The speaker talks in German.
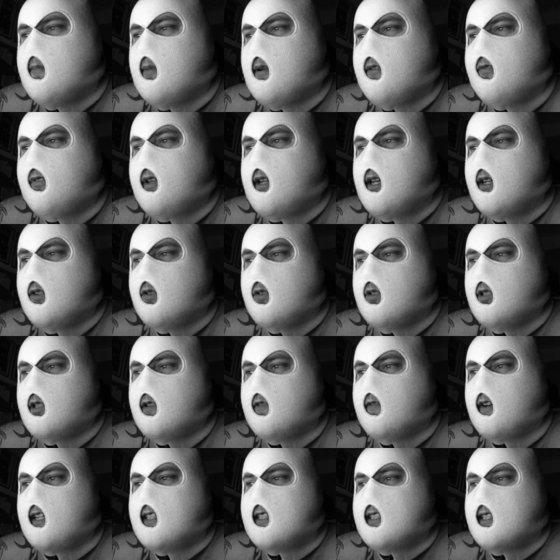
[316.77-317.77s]
Bei vielen
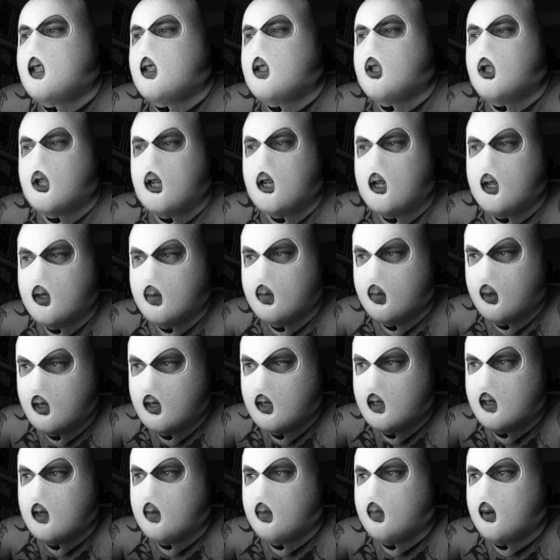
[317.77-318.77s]
Runden waren sehr chillige
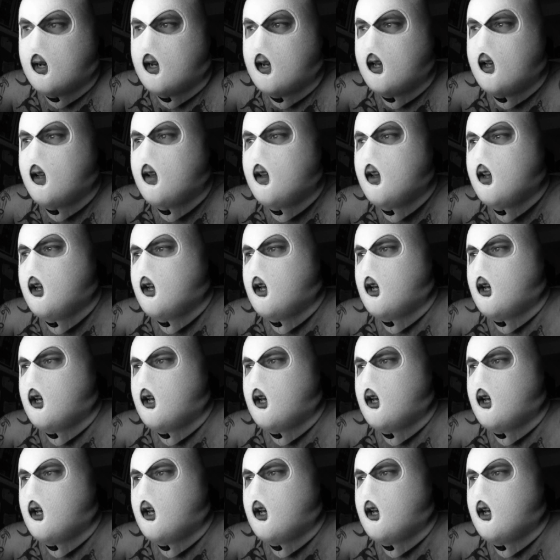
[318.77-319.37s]
Beats dabei.